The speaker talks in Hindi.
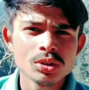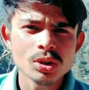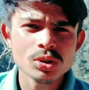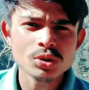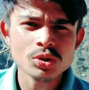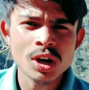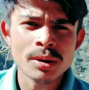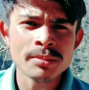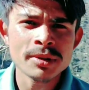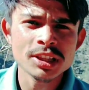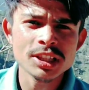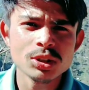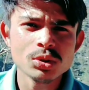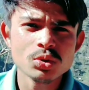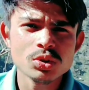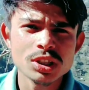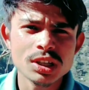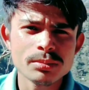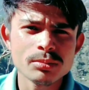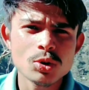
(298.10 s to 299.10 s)
तो दोस्तों हम मिलते
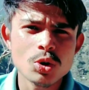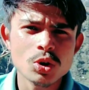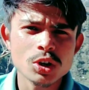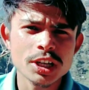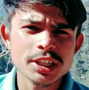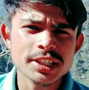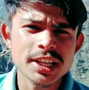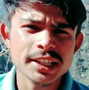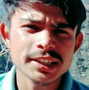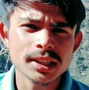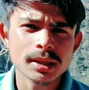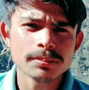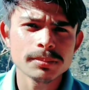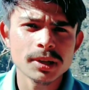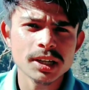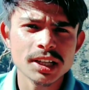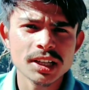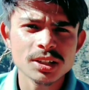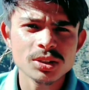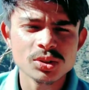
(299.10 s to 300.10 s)
दूसरे ब्लॉग के साथ तब
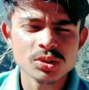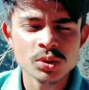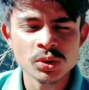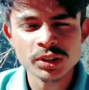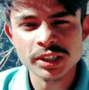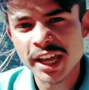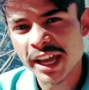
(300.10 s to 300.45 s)
तक दोस्तों